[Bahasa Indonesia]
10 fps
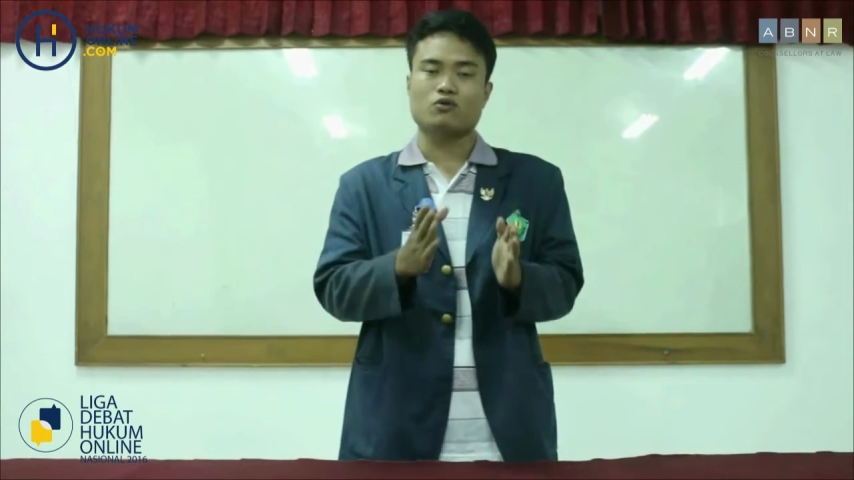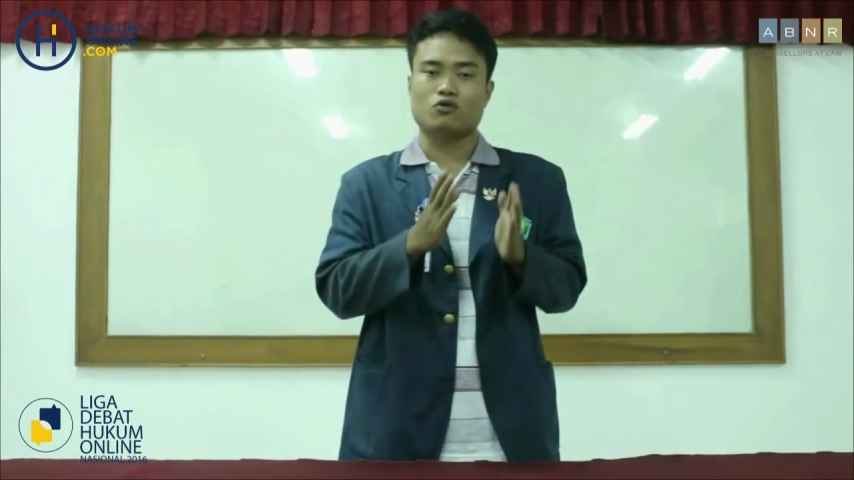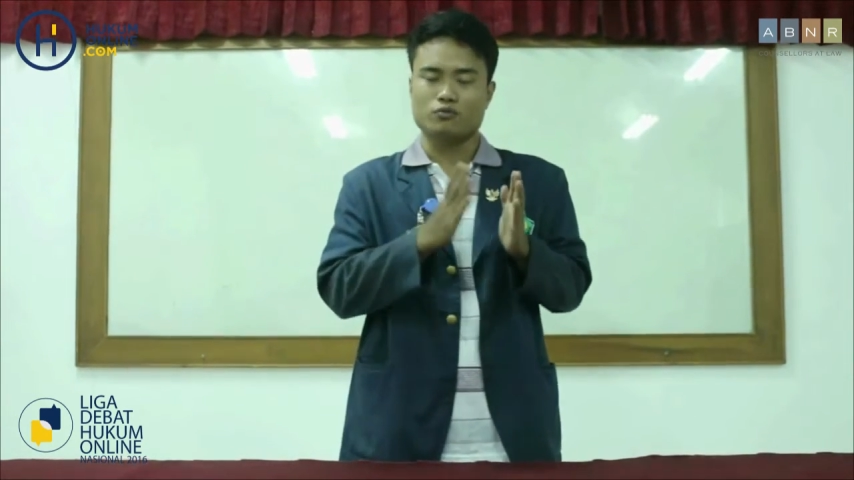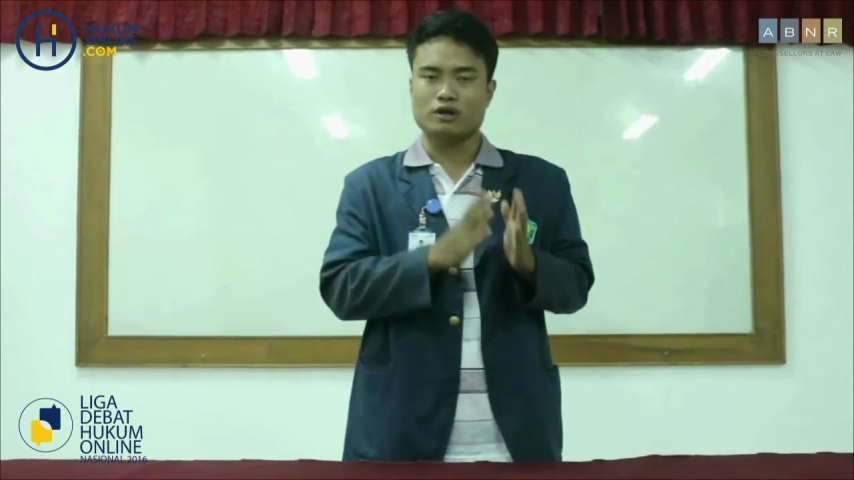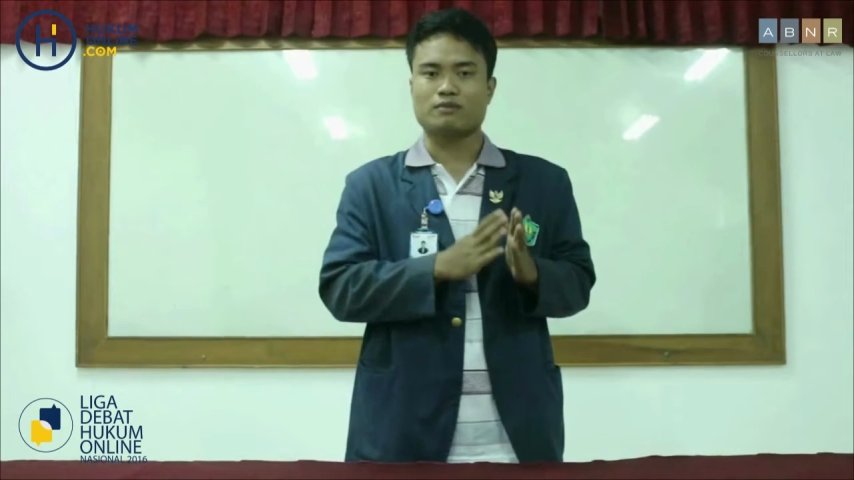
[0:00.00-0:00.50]

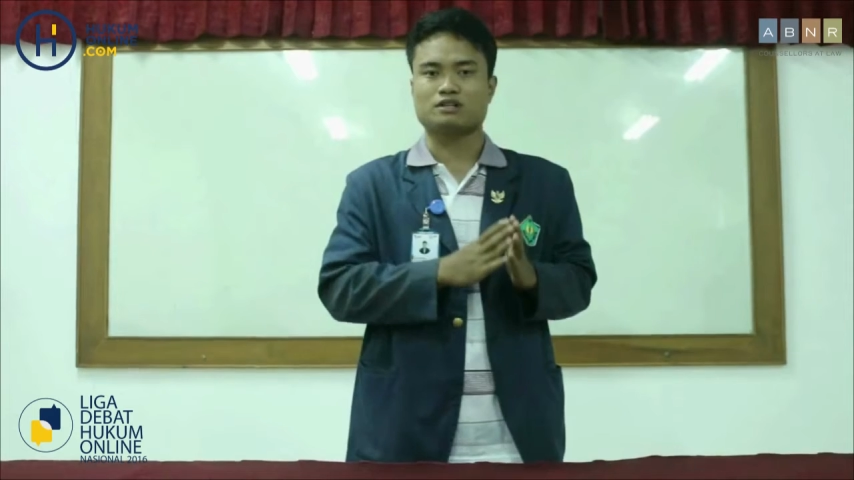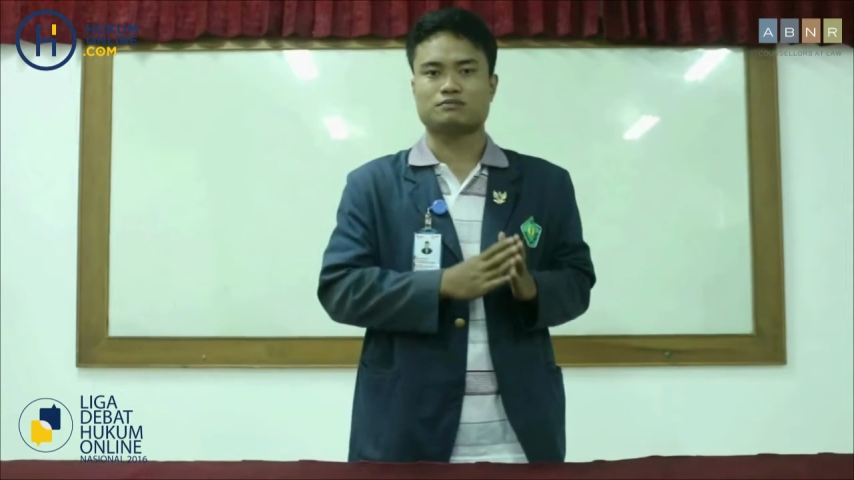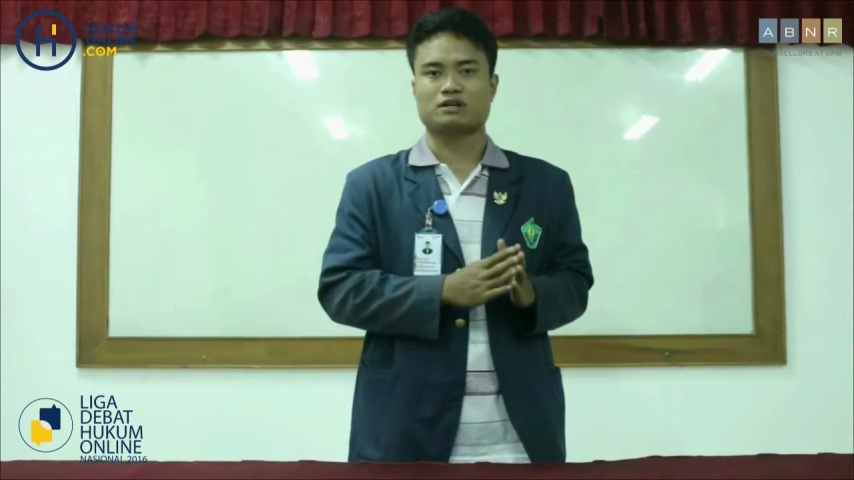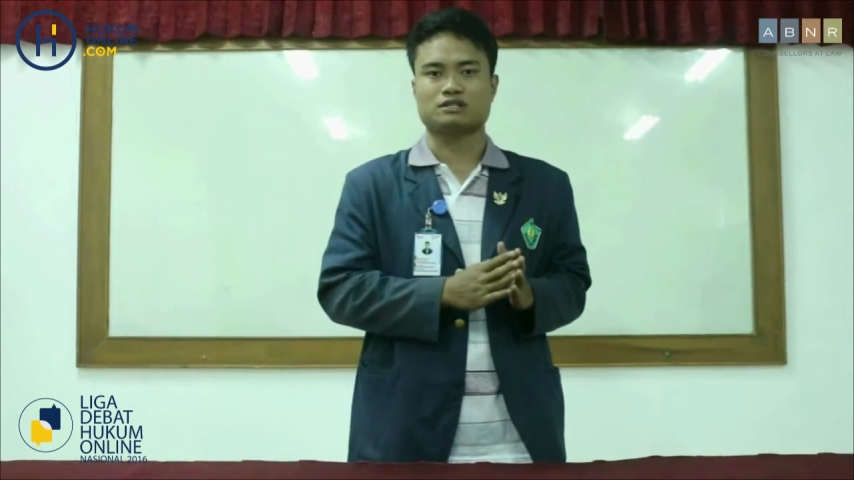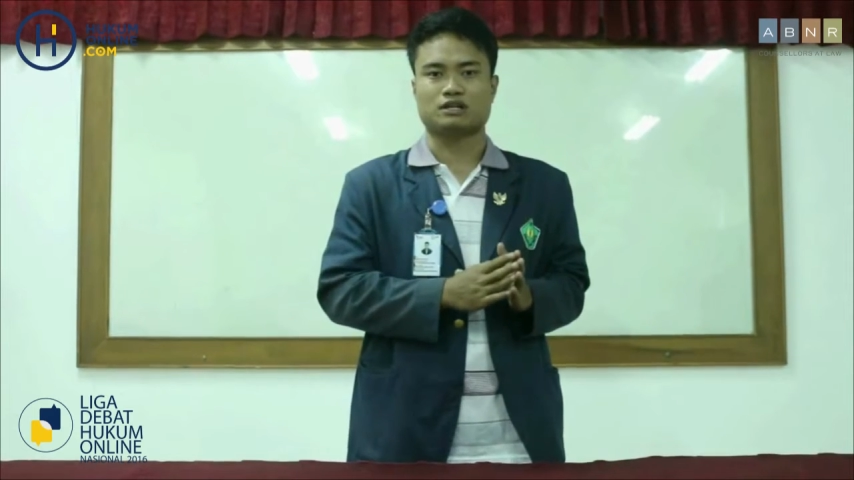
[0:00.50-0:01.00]
hukumnya
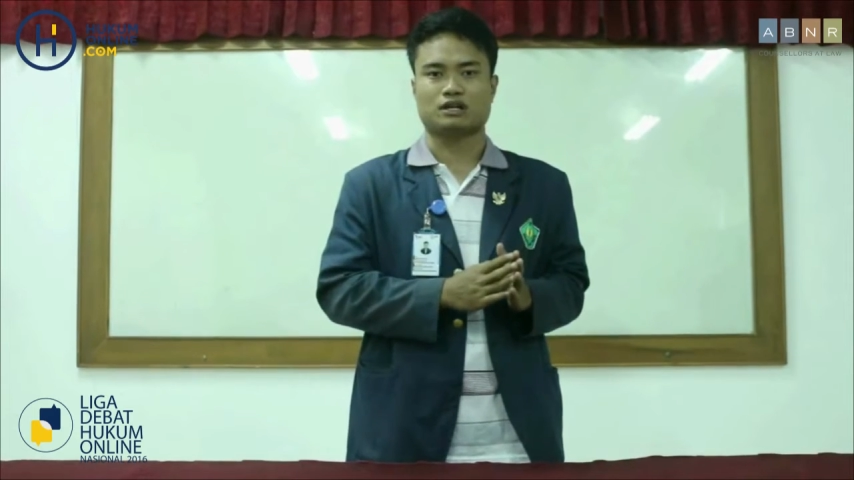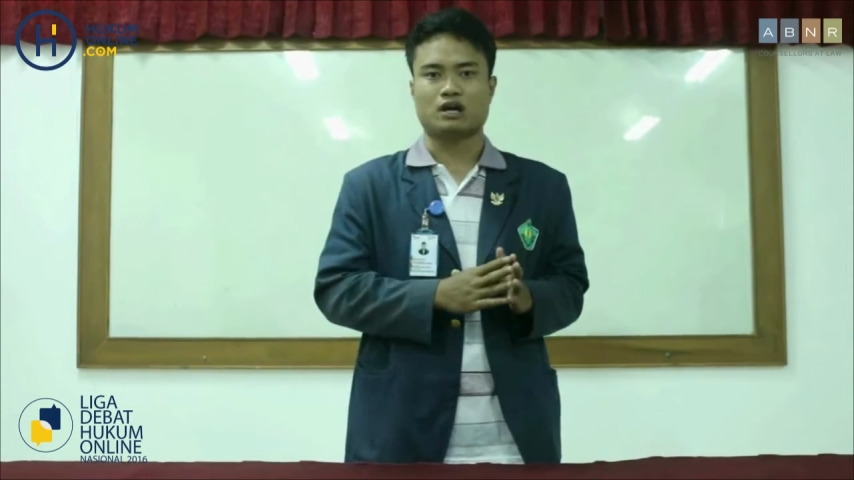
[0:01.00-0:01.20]
masing-masing.